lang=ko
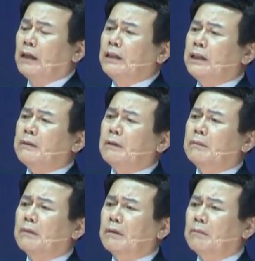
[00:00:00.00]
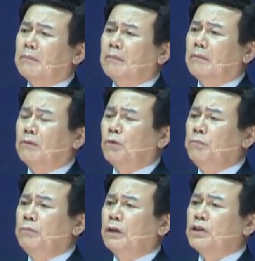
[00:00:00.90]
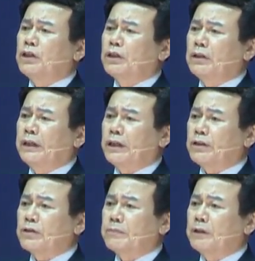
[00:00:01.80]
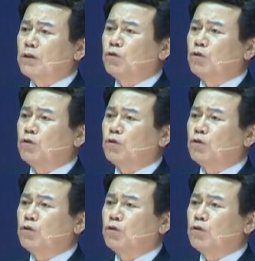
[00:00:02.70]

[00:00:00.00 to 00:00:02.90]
이제 운명 직전에 계셨습니다.